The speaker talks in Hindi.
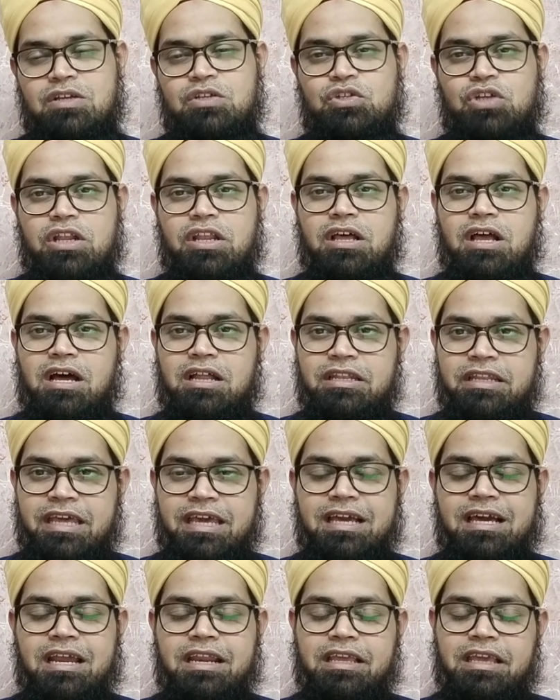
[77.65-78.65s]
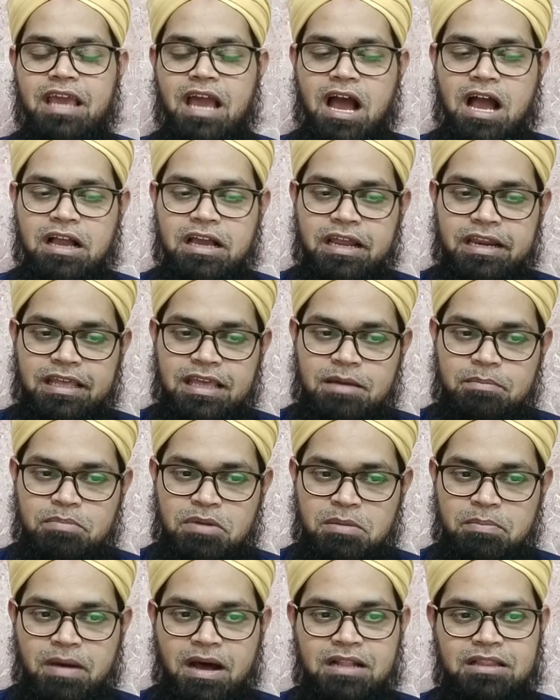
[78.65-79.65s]
सदक़ा दे करके आ करके
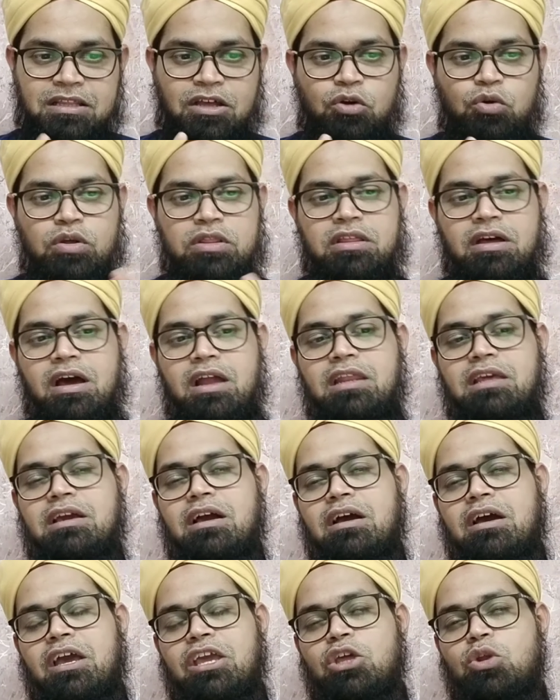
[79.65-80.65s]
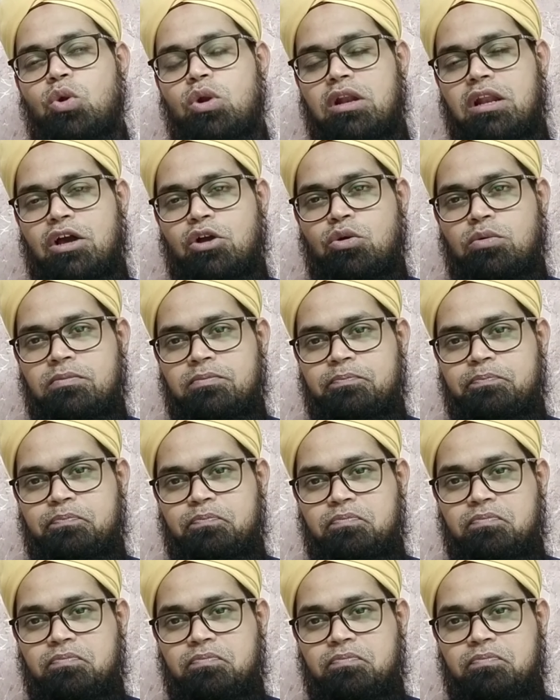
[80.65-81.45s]
अपनी बात करो का खैरकुम